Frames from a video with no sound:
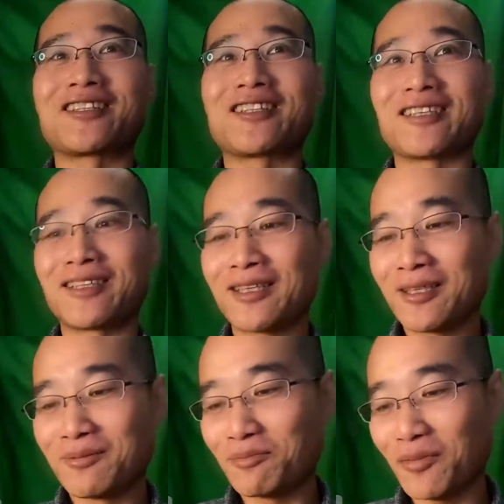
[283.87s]
言ってね、
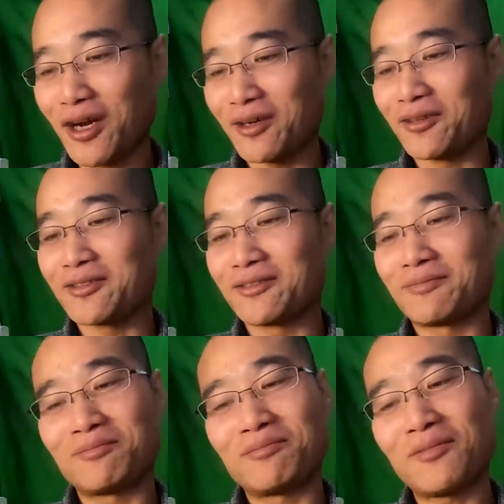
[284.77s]
まあ
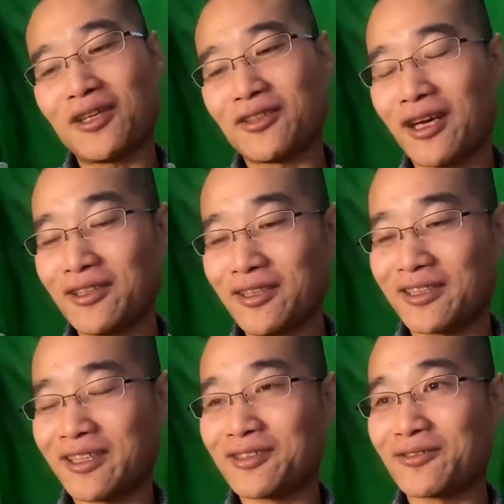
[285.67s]
ね、暗
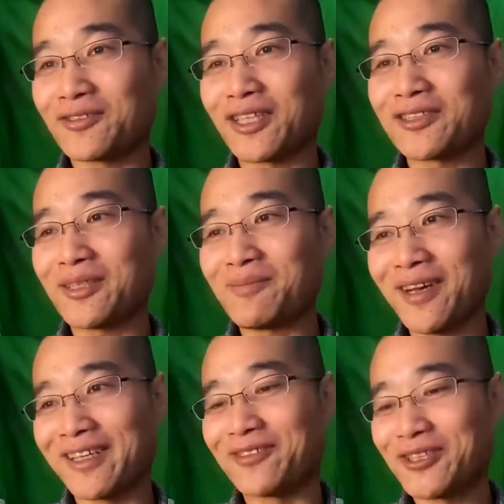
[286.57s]
にね、その3000
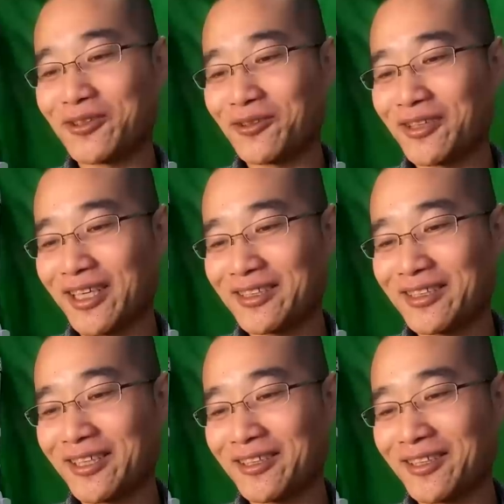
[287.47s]
万円、後ろぐらい
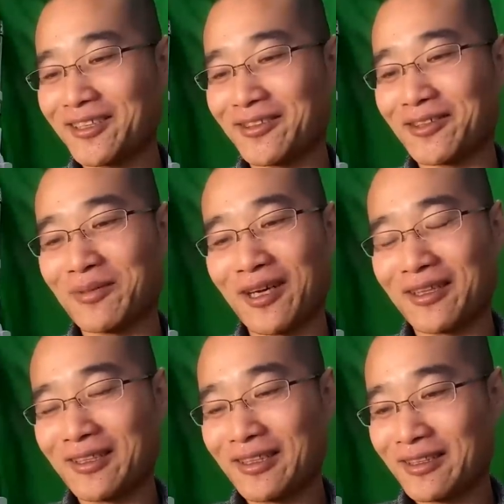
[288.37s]
使い方っていうか、まあ
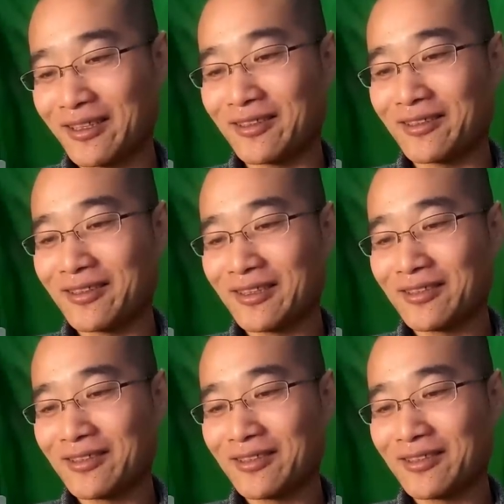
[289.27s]
ね、